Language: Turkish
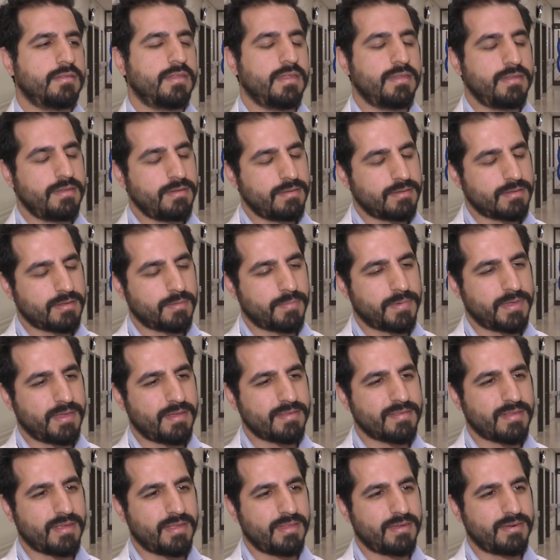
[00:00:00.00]
dediğiniz gibi
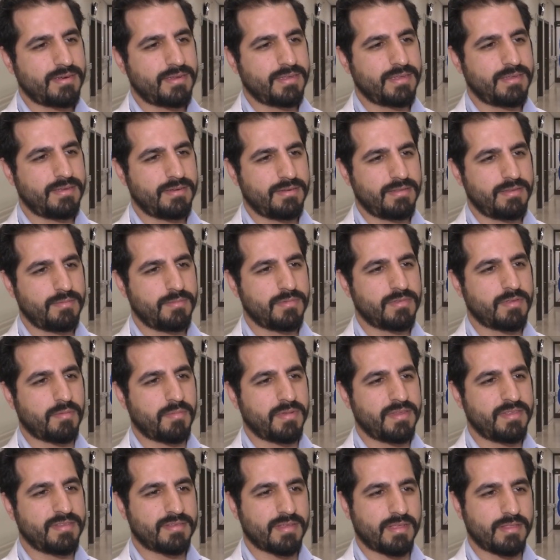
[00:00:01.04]
yaz aylarına girdiğimiz
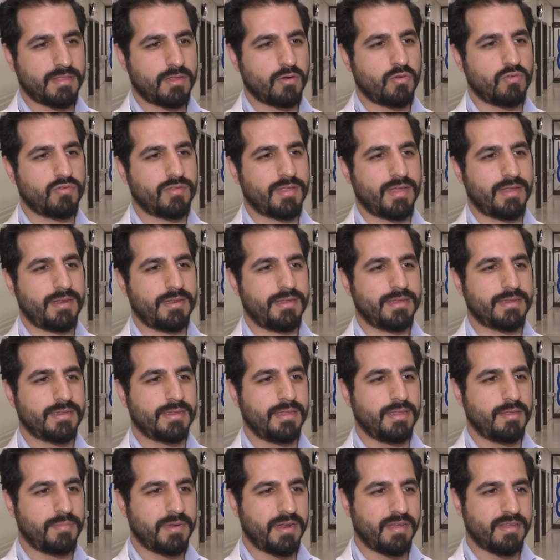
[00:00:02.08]
zaman insanlar
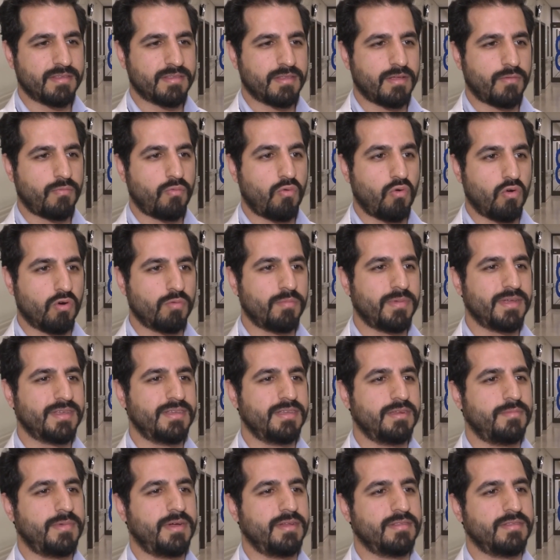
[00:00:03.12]
özellikle biraz daha forma
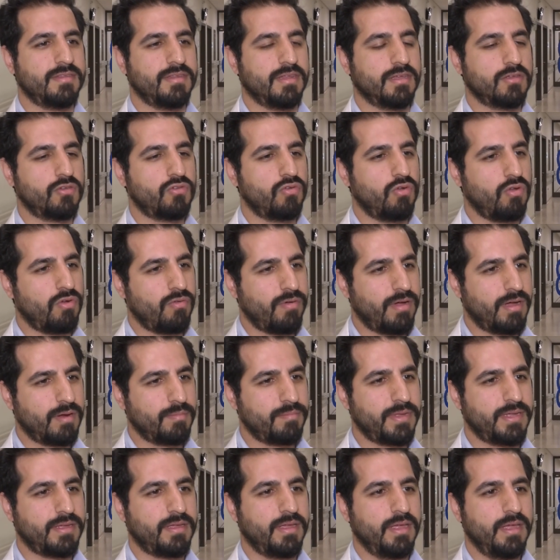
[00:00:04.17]
girme adına kilo
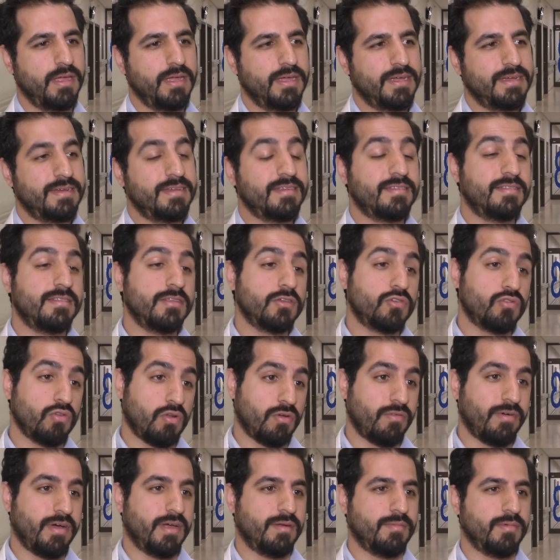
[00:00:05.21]
verme, hızlı
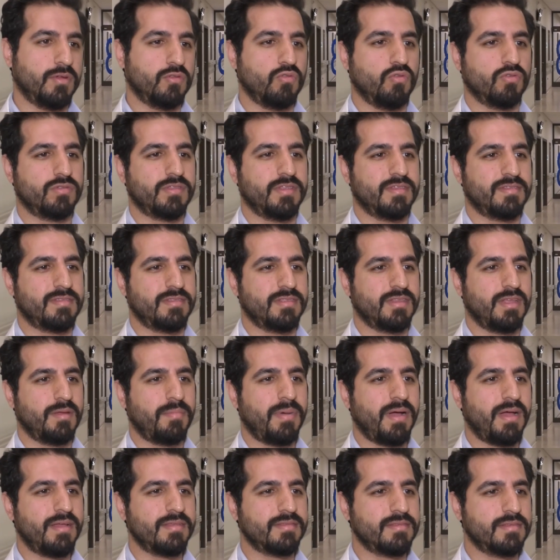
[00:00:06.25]
kilo verme
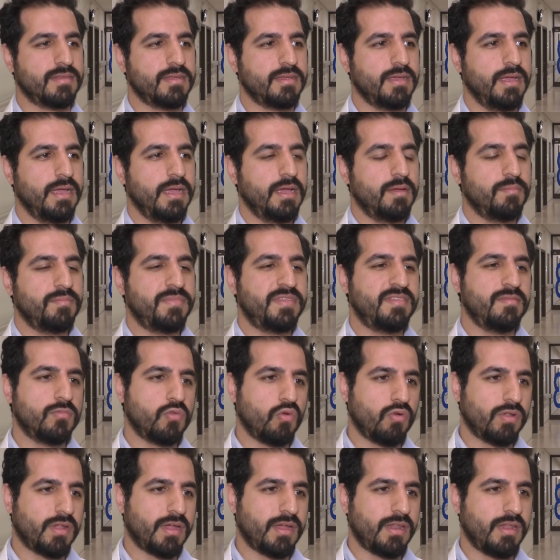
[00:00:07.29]
noktasında bazı bizim
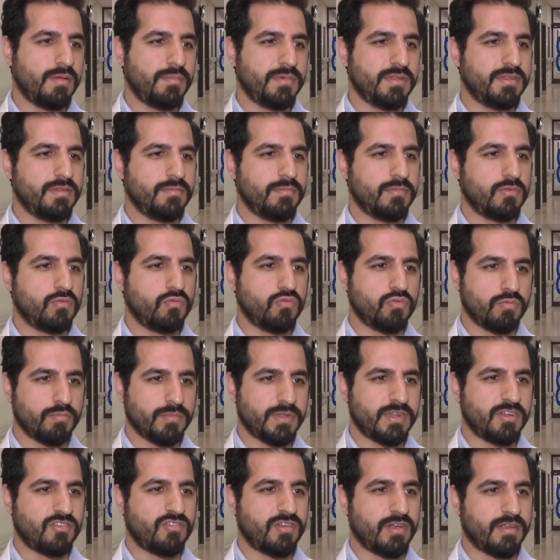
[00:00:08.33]
de onaylamadığımız
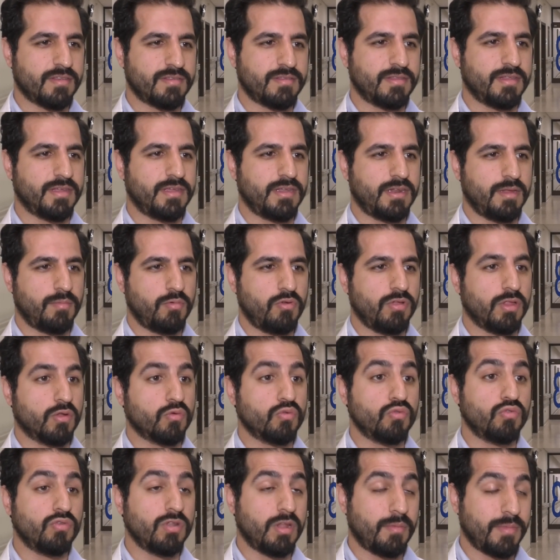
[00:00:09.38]
durumlar içerisine girebiliyorlar,
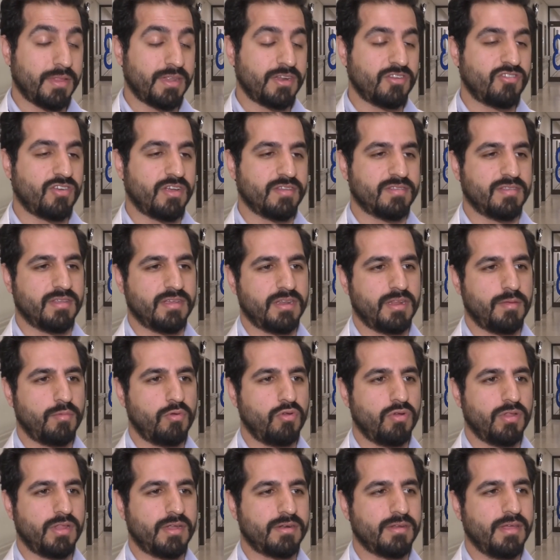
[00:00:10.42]
uygulamalar içerisine
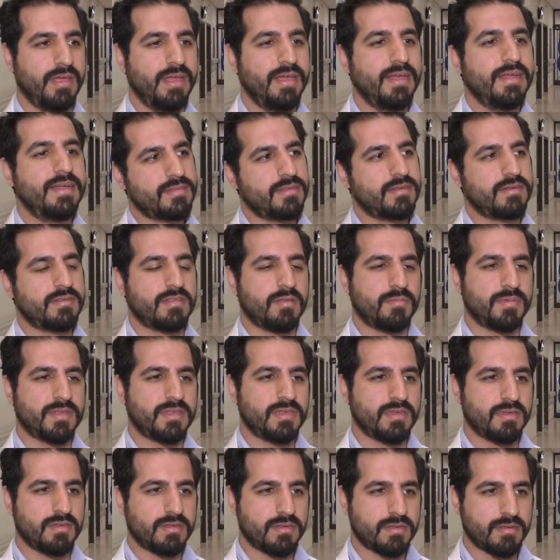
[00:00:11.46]
girebiliyorlar. Bazıları tabii
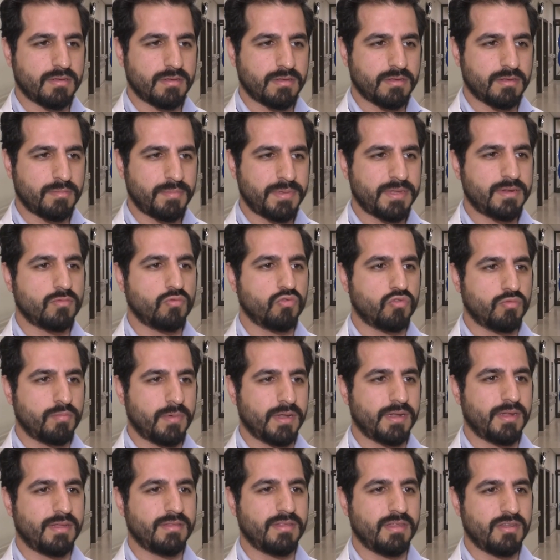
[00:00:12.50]
ki e, bir
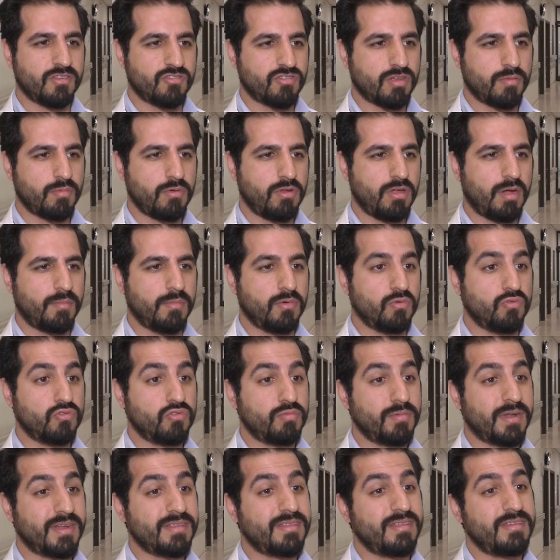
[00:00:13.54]
uzmana danışabiliyor ama
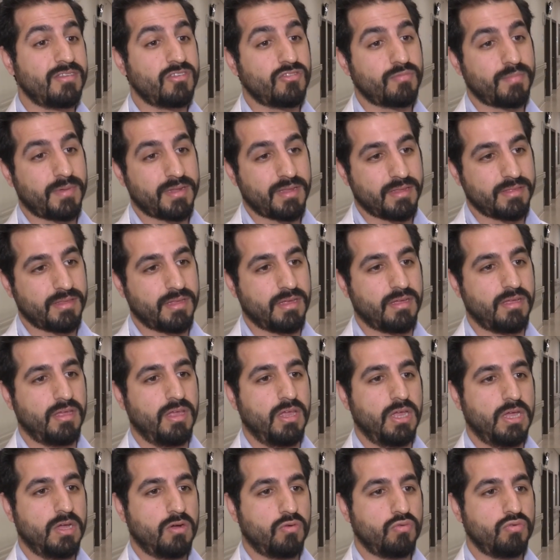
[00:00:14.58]
uzmana danışmadan da
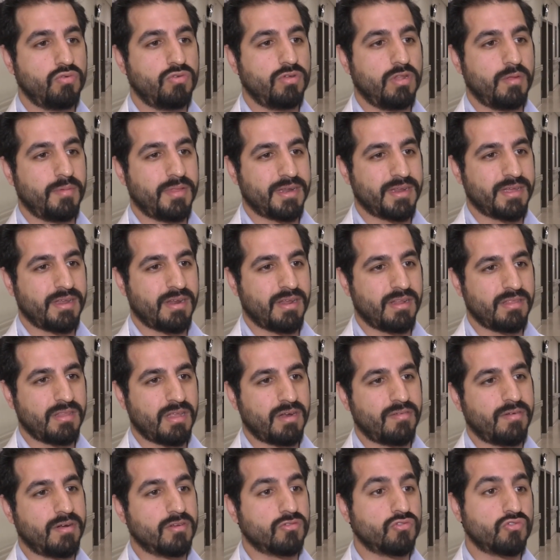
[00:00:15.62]
uygulamalara
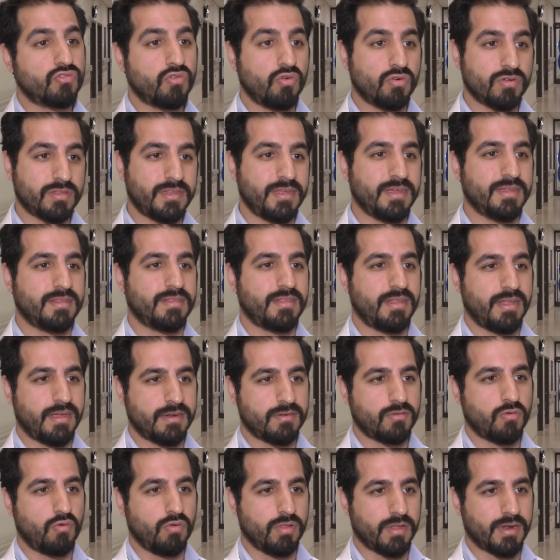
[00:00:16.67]
girenler var. Şok
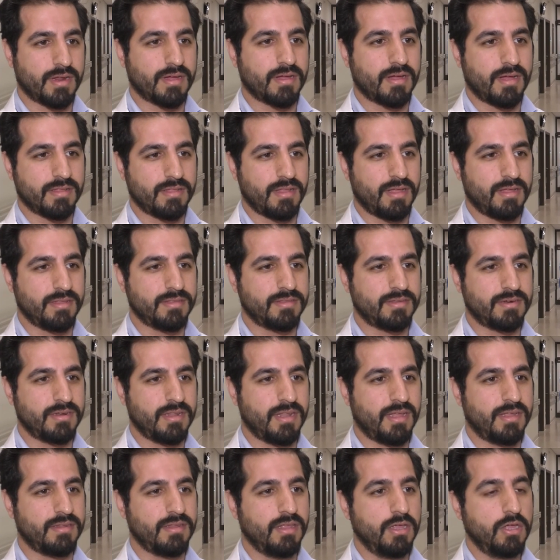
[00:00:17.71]
diyetler olarak
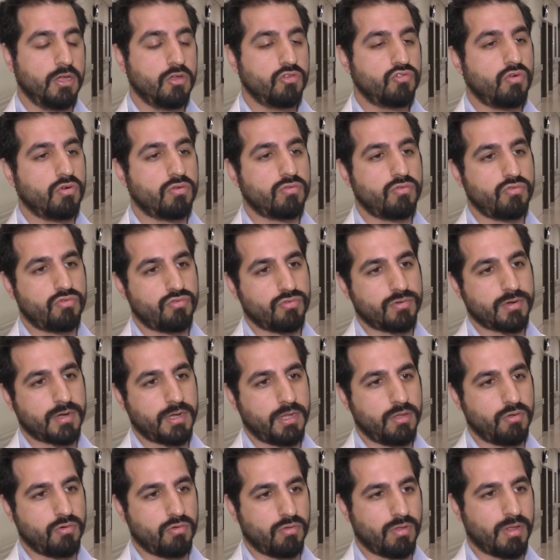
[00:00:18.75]
adlandırılan, çok düşük
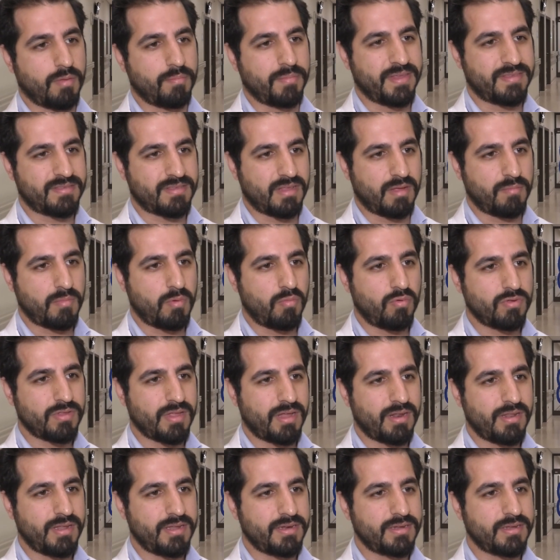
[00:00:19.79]
kalori olan beslenme
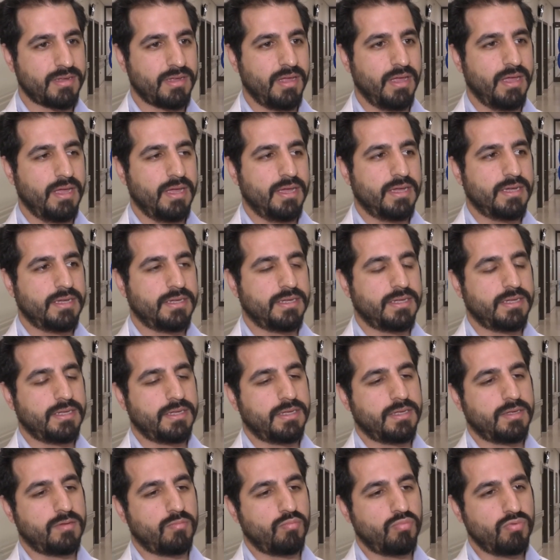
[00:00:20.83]
modelleri. Ee,
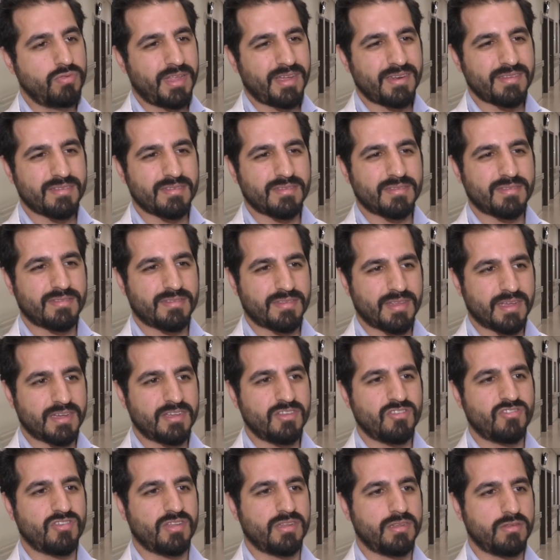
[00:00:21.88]
ee, bunlar
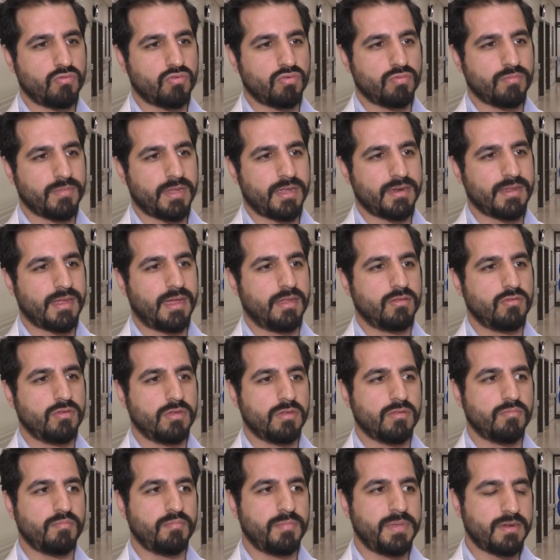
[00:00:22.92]
sakıncalı durumlar
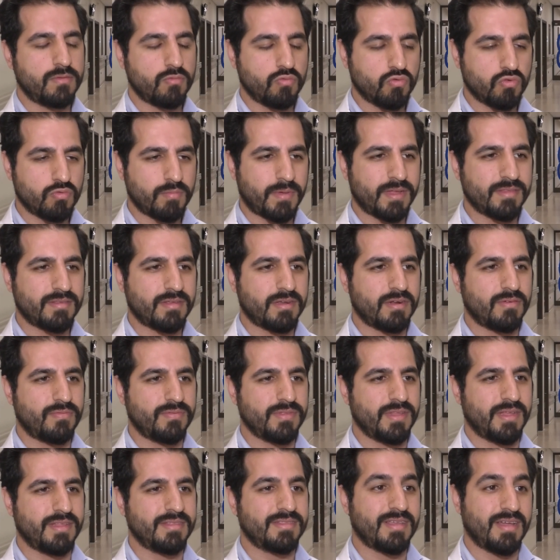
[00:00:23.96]
yani bir uzman
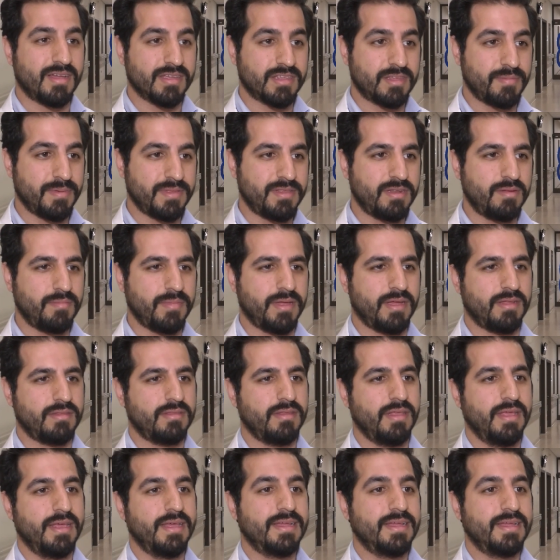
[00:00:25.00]
tarafından takip edilmeyen,